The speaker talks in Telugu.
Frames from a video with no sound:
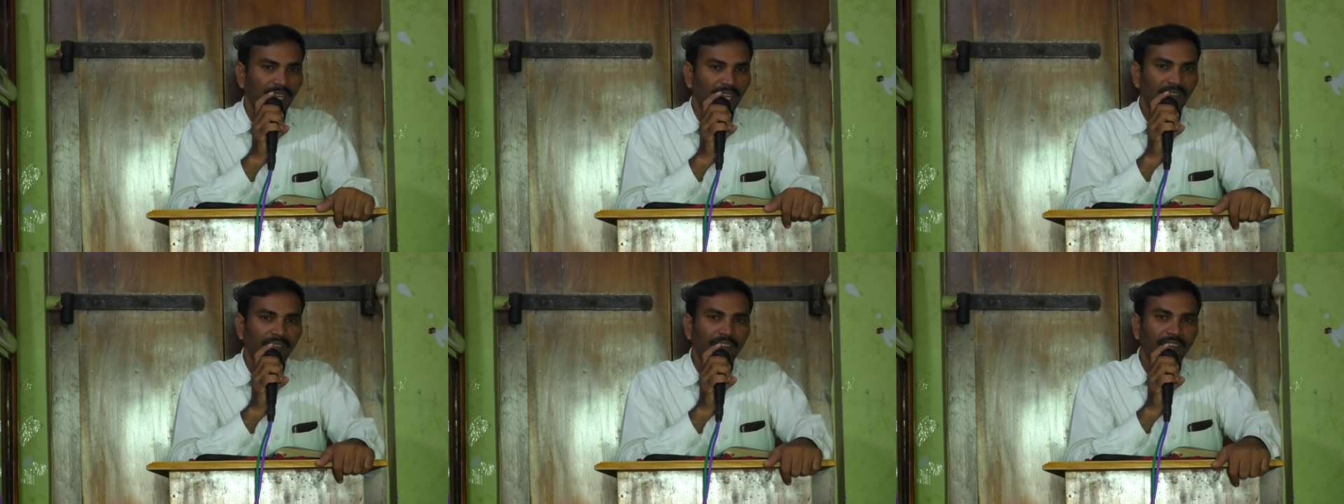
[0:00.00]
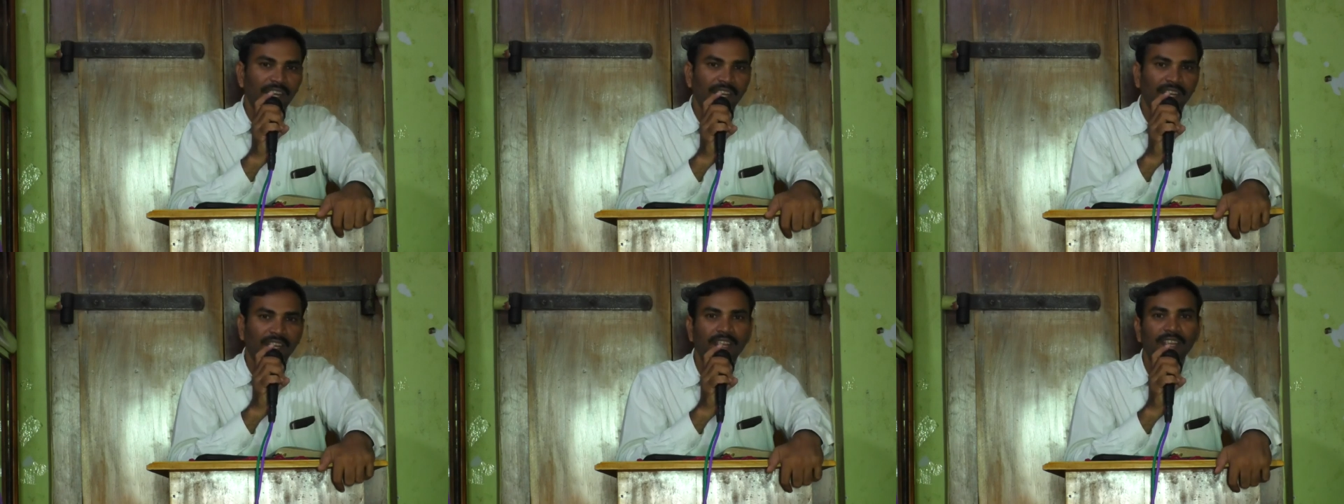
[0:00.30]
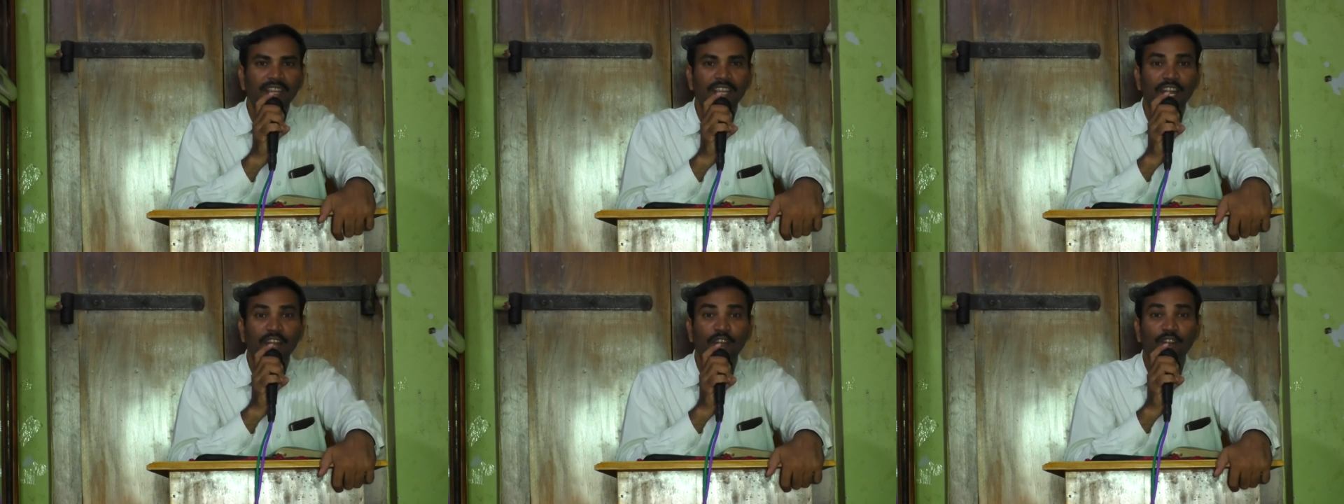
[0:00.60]
ఈమెని
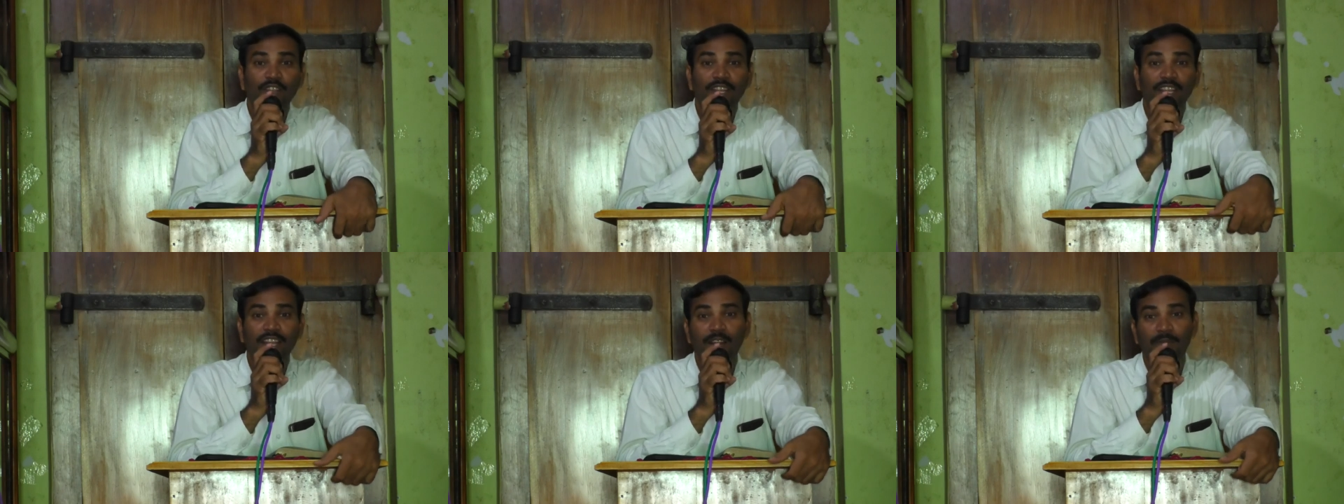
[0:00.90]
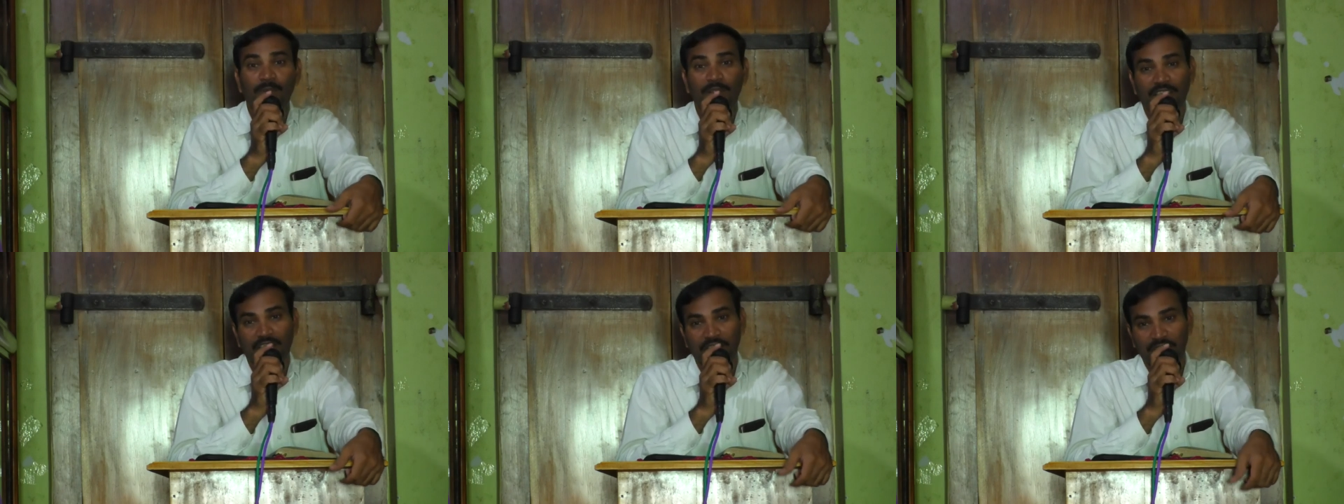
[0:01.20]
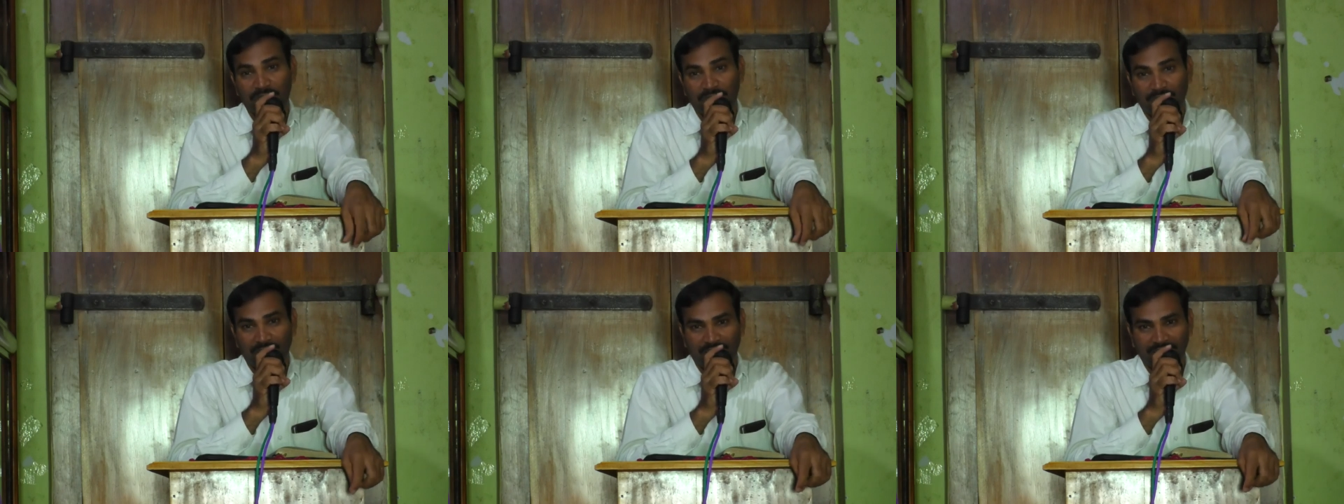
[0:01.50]
ఏడు దెయ్యాలు
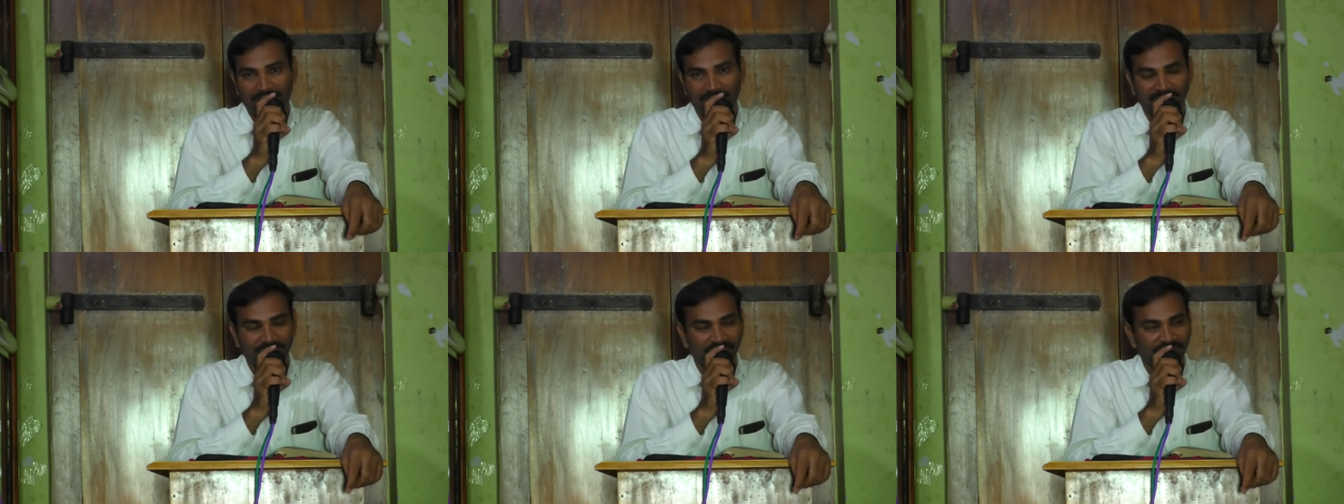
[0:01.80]
పట్టేసుకున్నాయి